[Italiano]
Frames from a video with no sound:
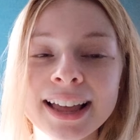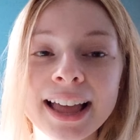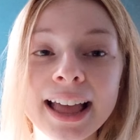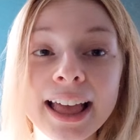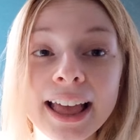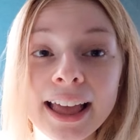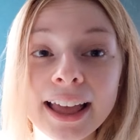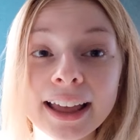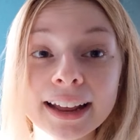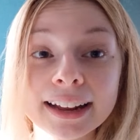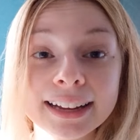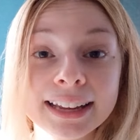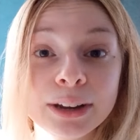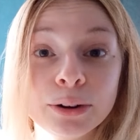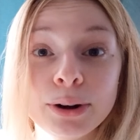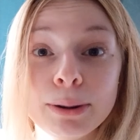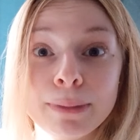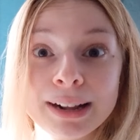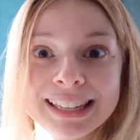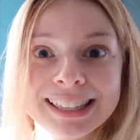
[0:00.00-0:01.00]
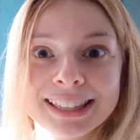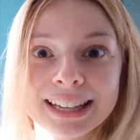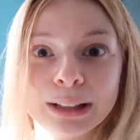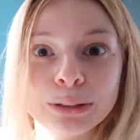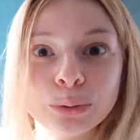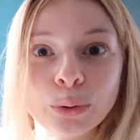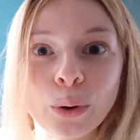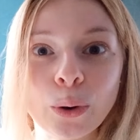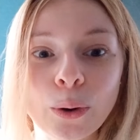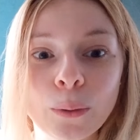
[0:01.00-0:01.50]
eh, che non è mai
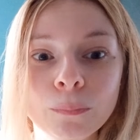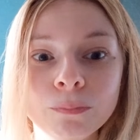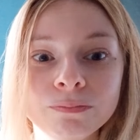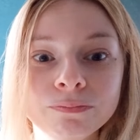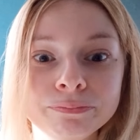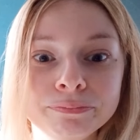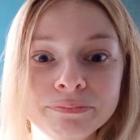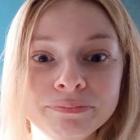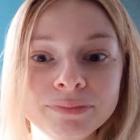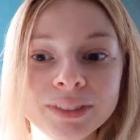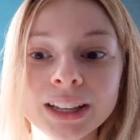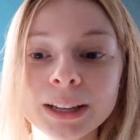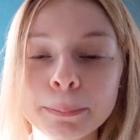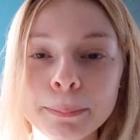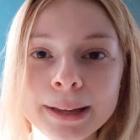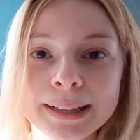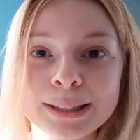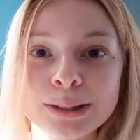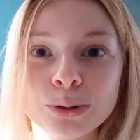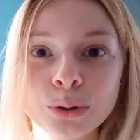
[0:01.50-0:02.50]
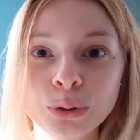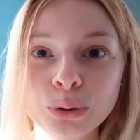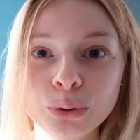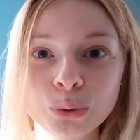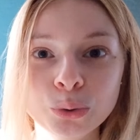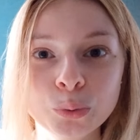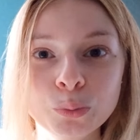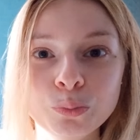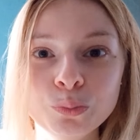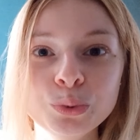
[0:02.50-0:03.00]
stato mh, mm, messo in
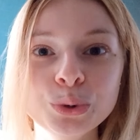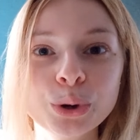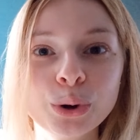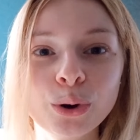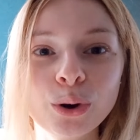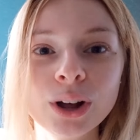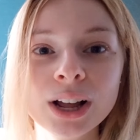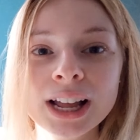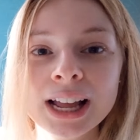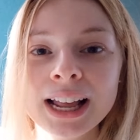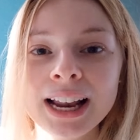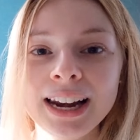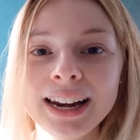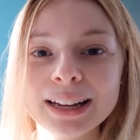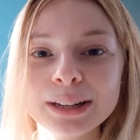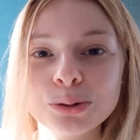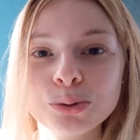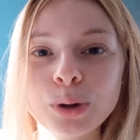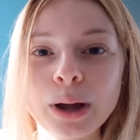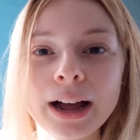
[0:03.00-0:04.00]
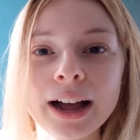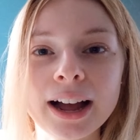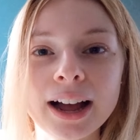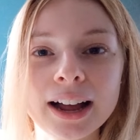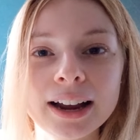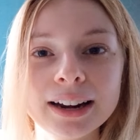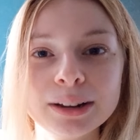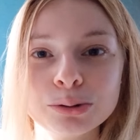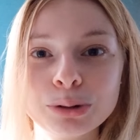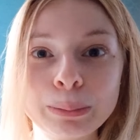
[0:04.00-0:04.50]
dubbio la
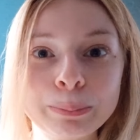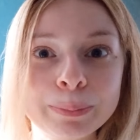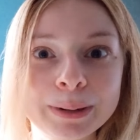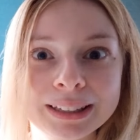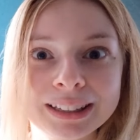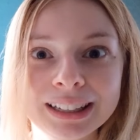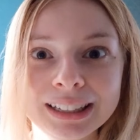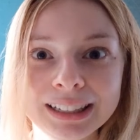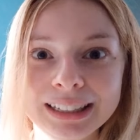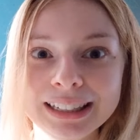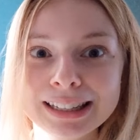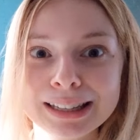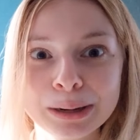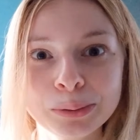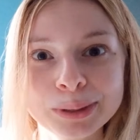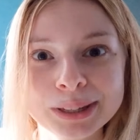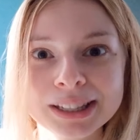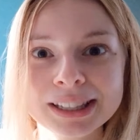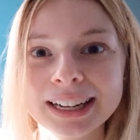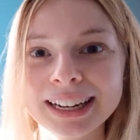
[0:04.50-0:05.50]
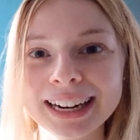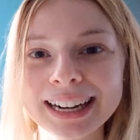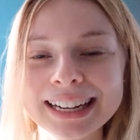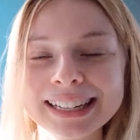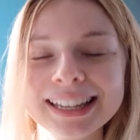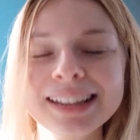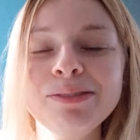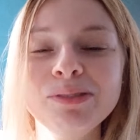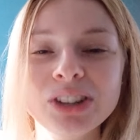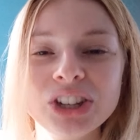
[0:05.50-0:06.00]
sua, la sua appartenenza in questa
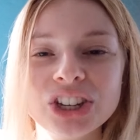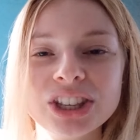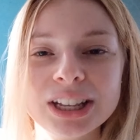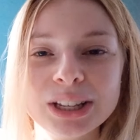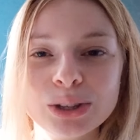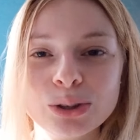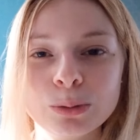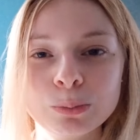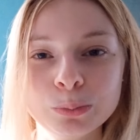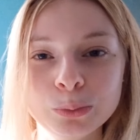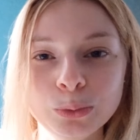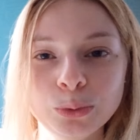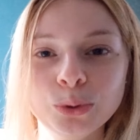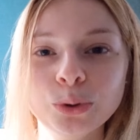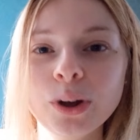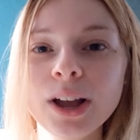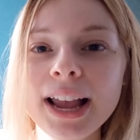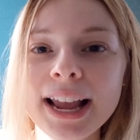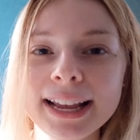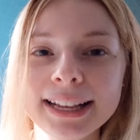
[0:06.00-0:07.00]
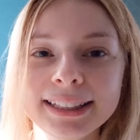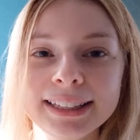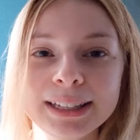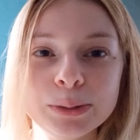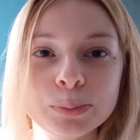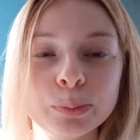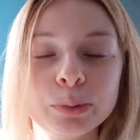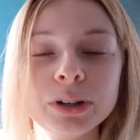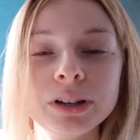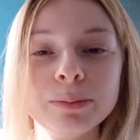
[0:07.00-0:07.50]
casa, invece adesso appunto è
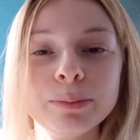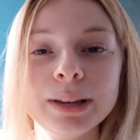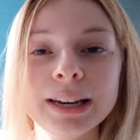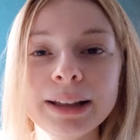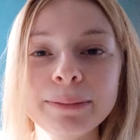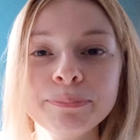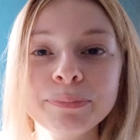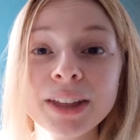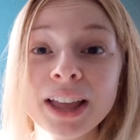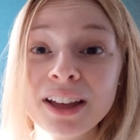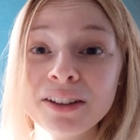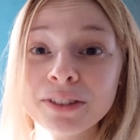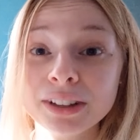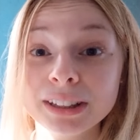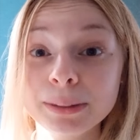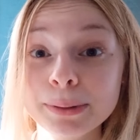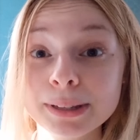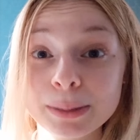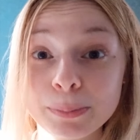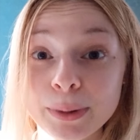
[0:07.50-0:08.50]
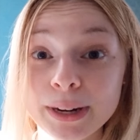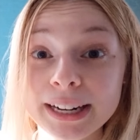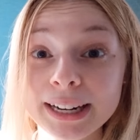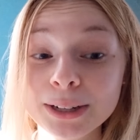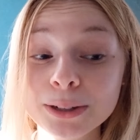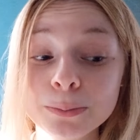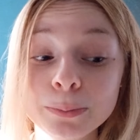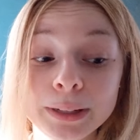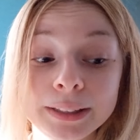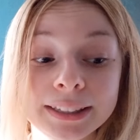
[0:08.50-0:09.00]
disponibile fatemi sapere nei
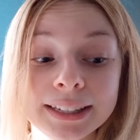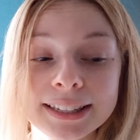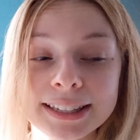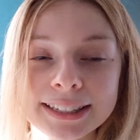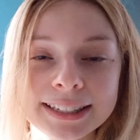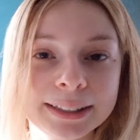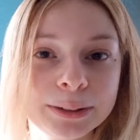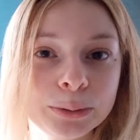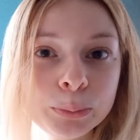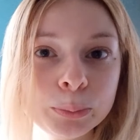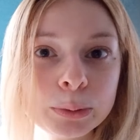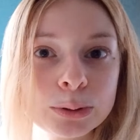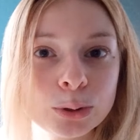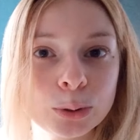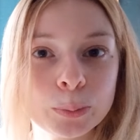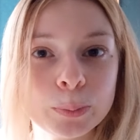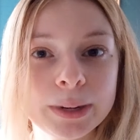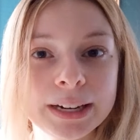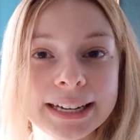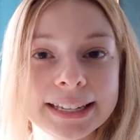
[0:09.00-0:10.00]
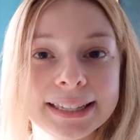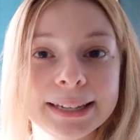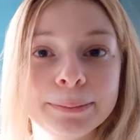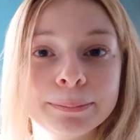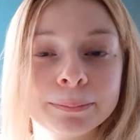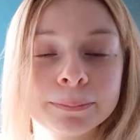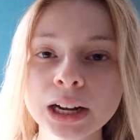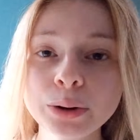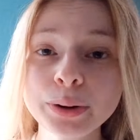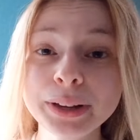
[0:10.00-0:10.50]
commenti se siete un po'
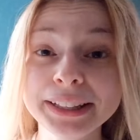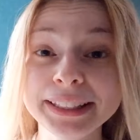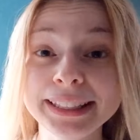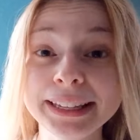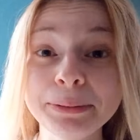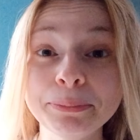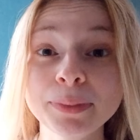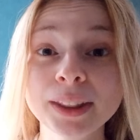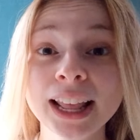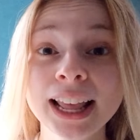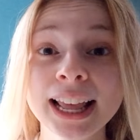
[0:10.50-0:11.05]
sorpresi. Quindi